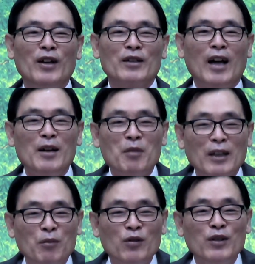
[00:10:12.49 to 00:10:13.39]
상
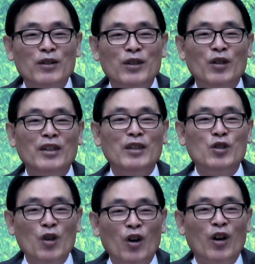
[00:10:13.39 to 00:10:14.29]
받아보신 기억이
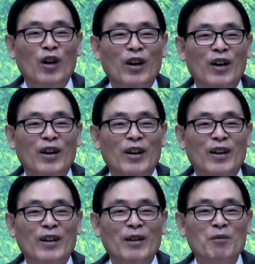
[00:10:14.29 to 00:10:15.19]
있죠?
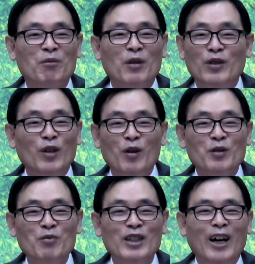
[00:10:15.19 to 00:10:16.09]
별 기억
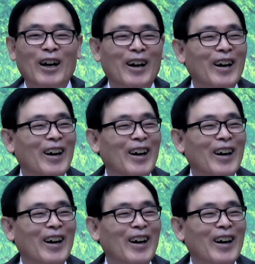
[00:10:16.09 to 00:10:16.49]
없습니까?